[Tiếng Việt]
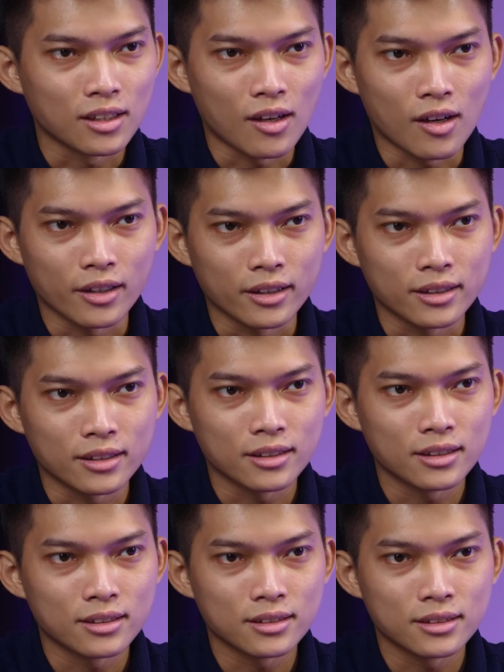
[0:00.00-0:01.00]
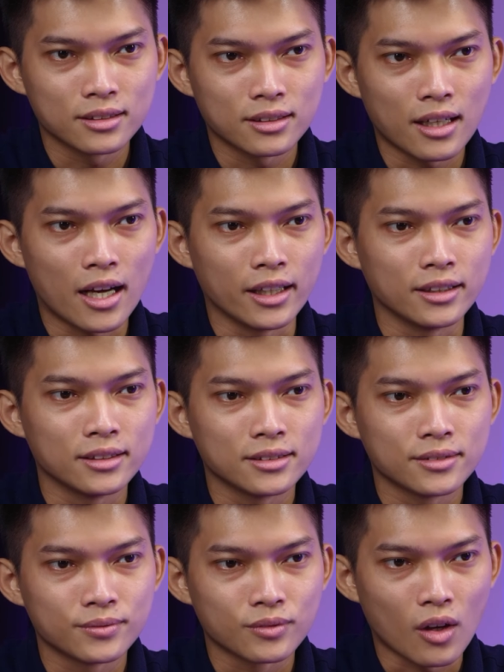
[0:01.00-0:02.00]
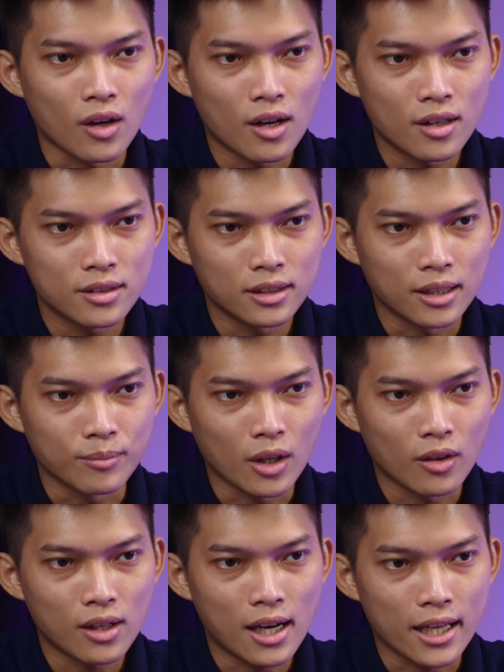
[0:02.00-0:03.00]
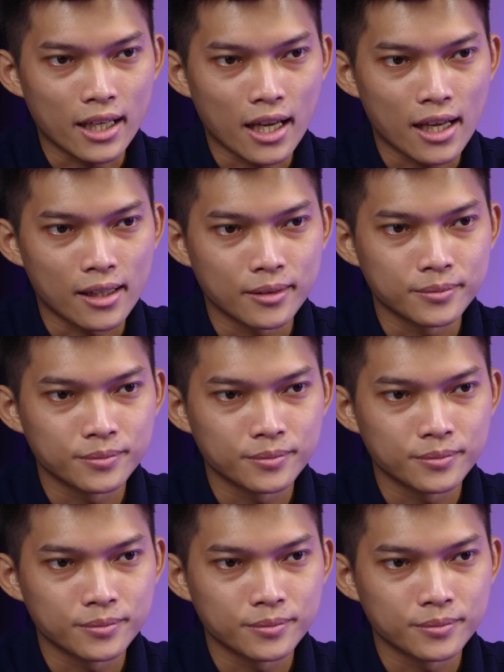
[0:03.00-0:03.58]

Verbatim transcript: Rồi. Đây. Đó, làm nhỏ nó lại nha.